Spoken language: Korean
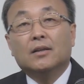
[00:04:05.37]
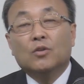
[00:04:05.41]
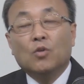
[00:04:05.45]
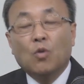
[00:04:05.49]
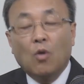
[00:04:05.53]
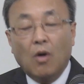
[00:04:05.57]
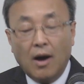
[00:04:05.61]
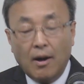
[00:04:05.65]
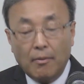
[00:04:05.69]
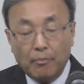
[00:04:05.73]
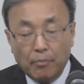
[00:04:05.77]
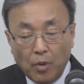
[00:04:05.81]

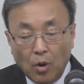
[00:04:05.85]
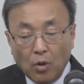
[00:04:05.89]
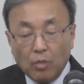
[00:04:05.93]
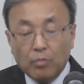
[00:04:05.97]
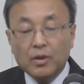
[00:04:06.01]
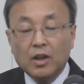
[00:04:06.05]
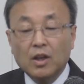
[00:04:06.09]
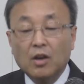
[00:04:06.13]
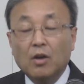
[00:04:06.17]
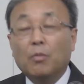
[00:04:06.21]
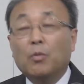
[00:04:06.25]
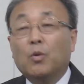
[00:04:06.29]

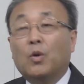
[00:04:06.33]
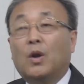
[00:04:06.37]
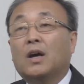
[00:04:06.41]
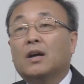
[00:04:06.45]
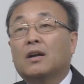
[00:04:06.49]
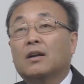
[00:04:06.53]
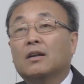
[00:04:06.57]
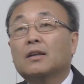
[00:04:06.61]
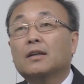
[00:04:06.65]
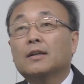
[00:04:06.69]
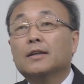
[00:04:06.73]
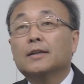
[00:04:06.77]
요한복음 읽어보라
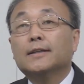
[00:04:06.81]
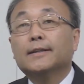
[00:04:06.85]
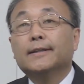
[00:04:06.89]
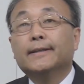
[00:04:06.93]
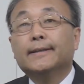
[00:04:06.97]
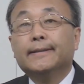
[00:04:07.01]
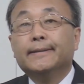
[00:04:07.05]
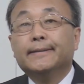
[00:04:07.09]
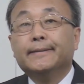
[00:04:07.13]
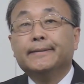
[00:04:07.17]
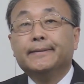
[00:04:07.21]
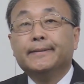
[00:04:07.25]
그래.
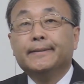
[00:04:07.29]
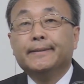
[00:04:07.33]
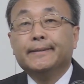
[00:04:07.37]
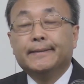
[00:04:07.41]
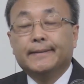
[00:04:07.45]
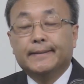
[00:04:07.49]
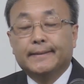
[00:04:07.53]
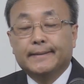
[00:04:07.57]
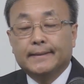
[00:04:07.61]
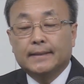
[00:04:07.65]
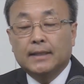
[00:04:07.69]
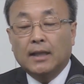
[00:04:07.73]

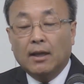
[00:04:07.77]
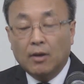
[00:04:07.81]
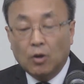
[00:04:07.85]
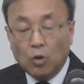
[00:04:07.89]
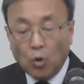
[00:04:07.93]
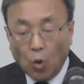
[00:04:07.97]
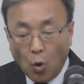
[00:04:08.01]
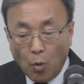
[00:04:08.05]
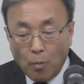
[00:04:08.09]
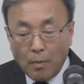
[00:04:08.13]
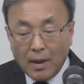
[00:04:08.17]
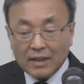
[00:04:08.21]
그다음에
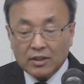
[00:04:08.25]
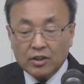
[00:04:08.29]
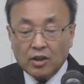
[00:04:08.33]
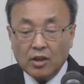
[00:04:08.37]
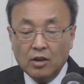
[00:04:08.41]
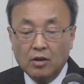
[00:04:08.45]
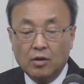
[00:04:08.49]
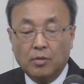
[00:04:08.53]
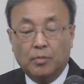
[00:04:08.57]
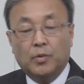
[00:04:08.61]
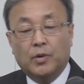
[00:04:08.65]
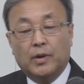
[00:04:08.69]
로마서
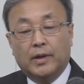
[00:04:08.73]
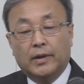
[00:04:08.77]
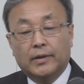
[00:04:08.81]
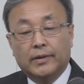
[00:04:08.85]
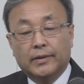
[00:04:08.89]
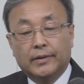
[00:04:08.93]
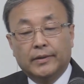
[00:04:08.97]
읽어보라.